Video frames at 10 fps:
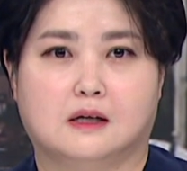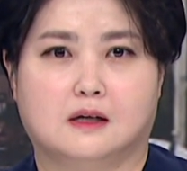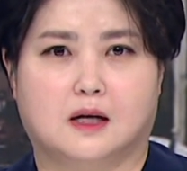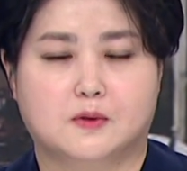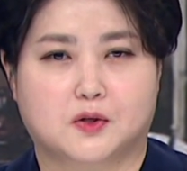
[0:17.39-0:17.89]

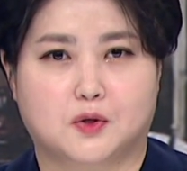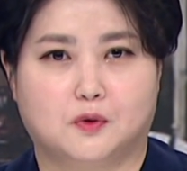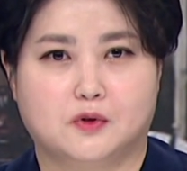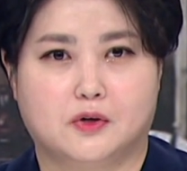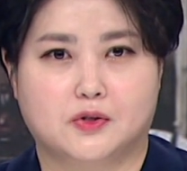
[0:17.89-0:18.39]

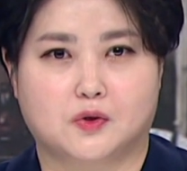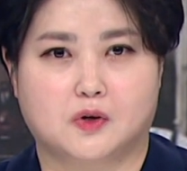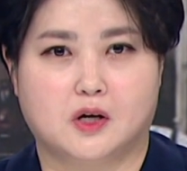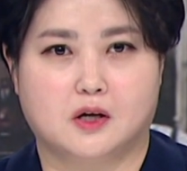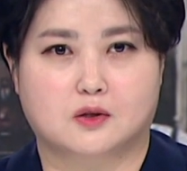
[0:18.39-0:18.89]
갑작스러운
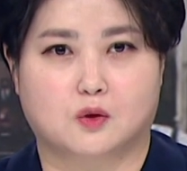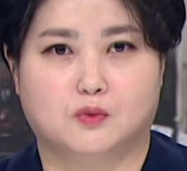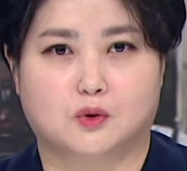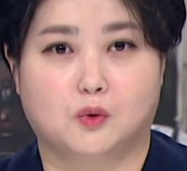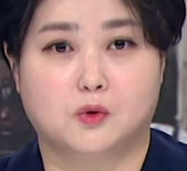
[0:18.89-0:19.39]
결정에
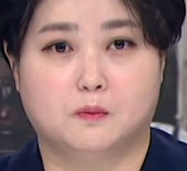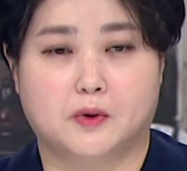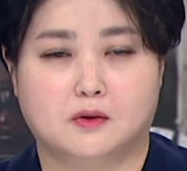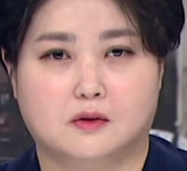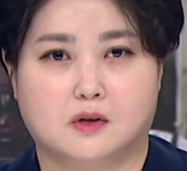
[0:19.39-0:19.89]
전북 농구
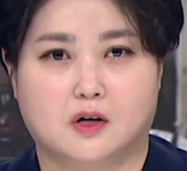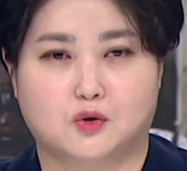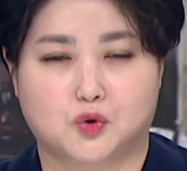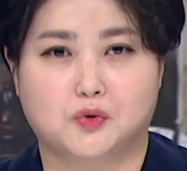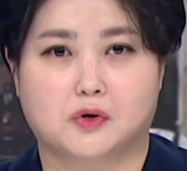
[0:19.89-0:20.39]
팬들의
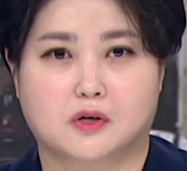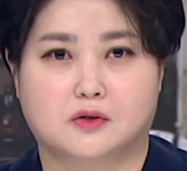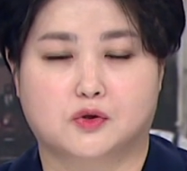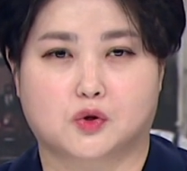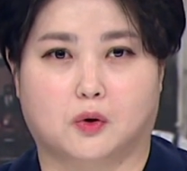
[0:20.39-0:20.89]
충격이
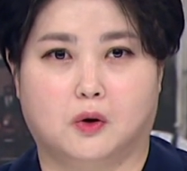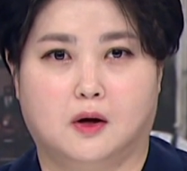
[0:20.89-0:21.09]
크죠.